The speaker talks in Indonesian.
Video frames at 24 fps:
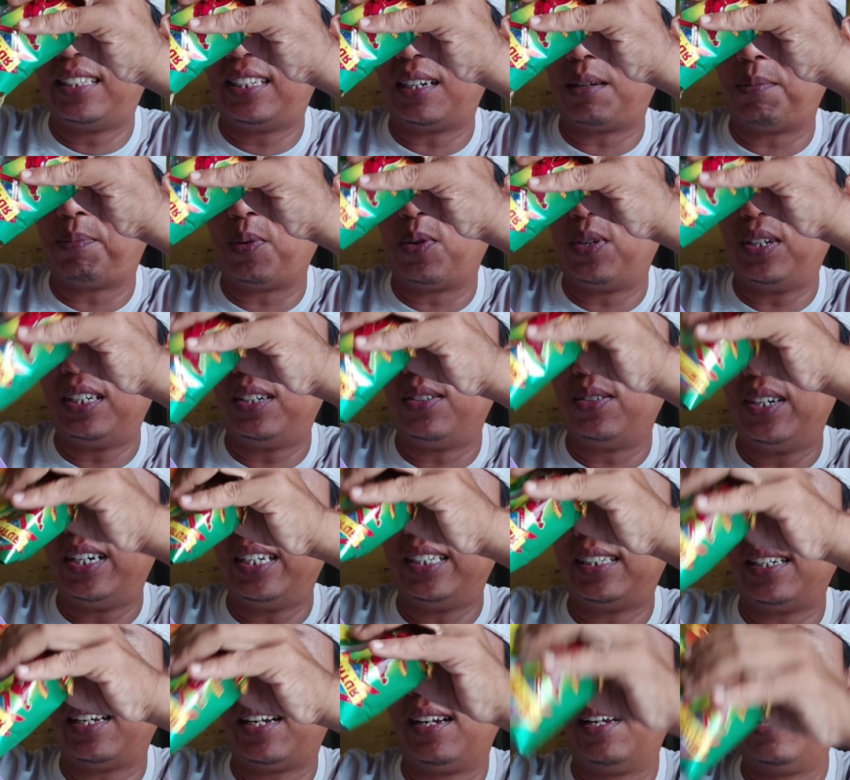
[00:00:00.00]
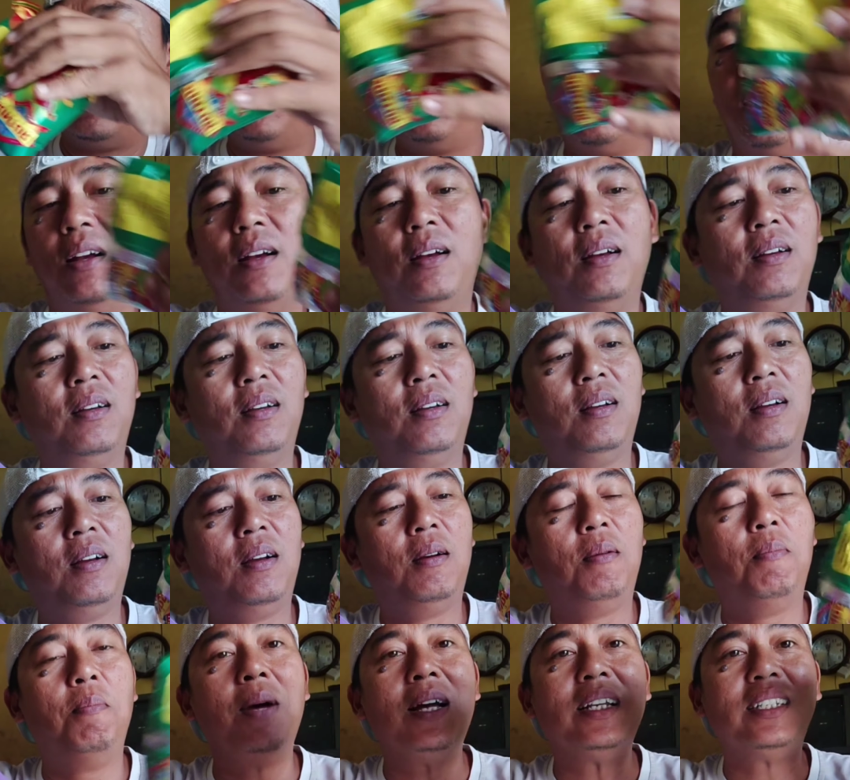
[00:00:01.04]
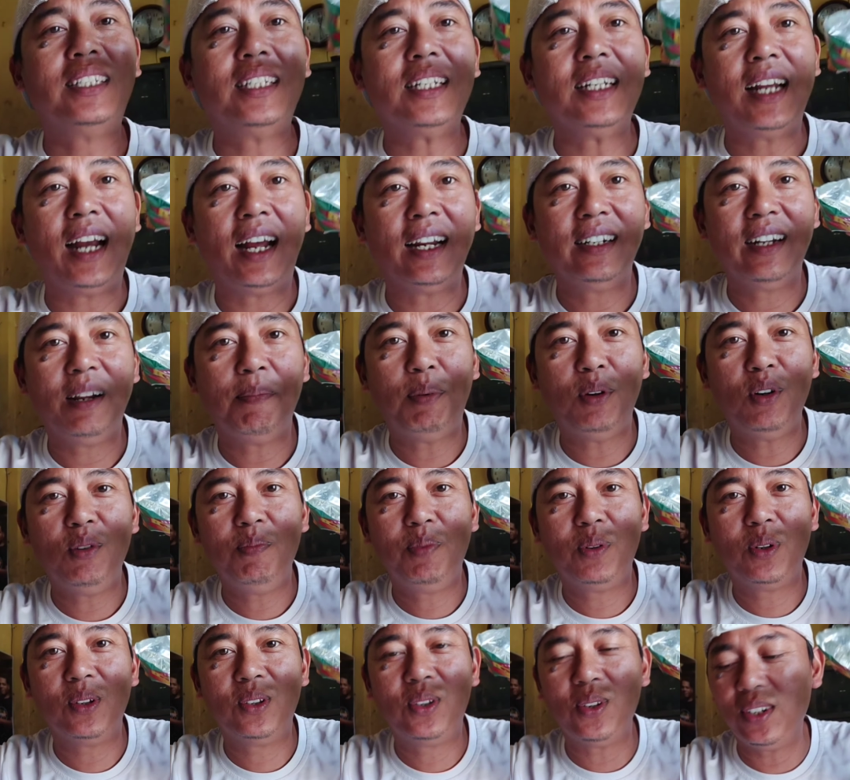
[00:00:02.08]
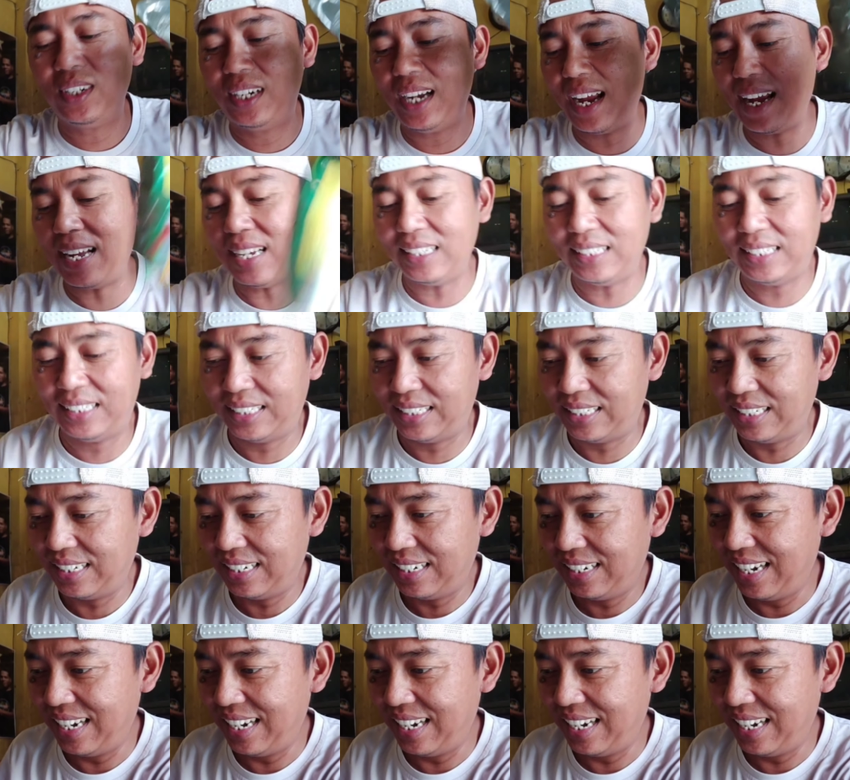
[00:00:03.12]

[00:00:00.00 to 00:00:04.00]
Cirebon Indonesia. Masih Anda belum beruntung, guys.